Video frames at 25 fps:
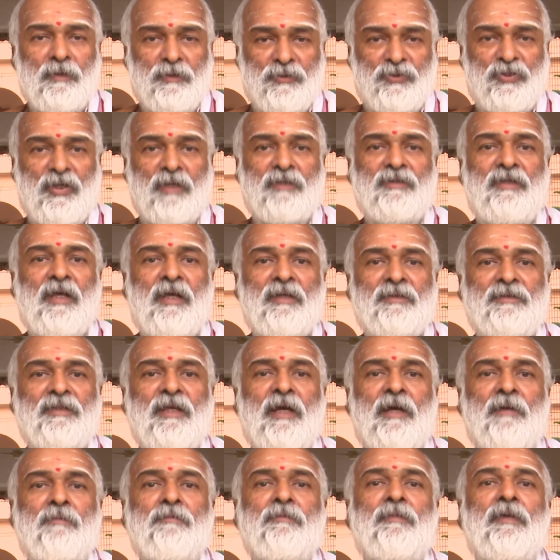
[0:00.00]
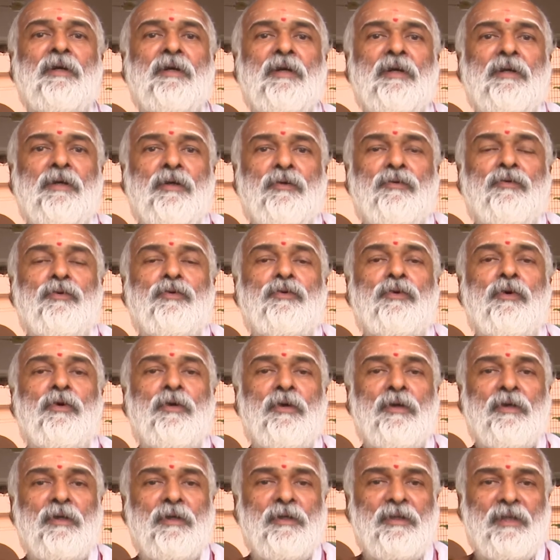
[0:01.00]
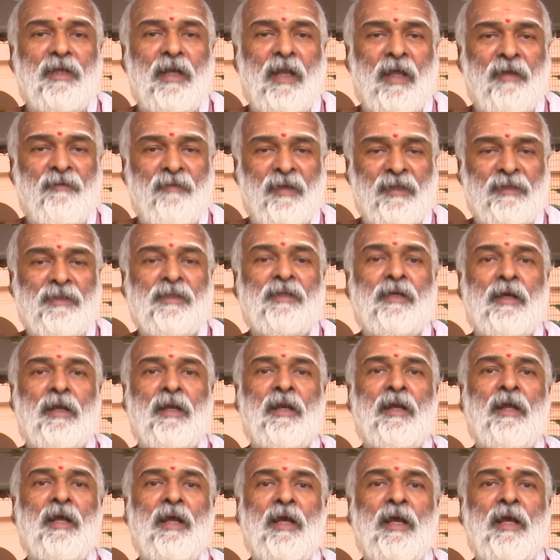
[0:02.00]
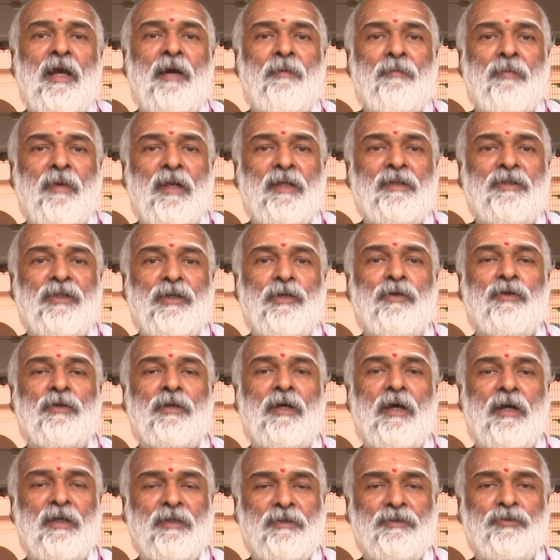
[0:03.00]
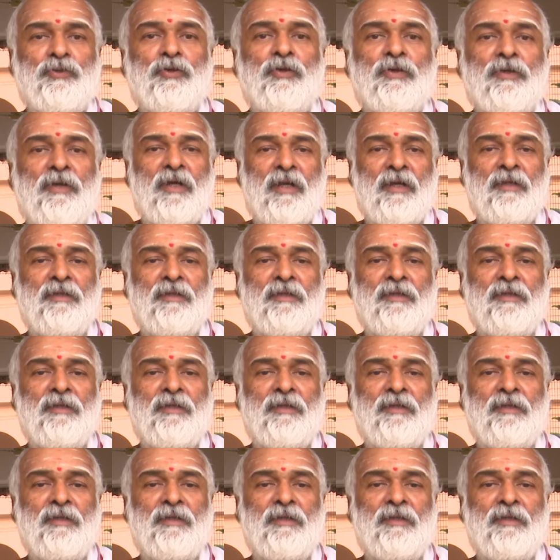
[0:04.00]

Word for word: श्रद्धा से हम उनको नैवेद्य कर रहा है अपना दिनों का जो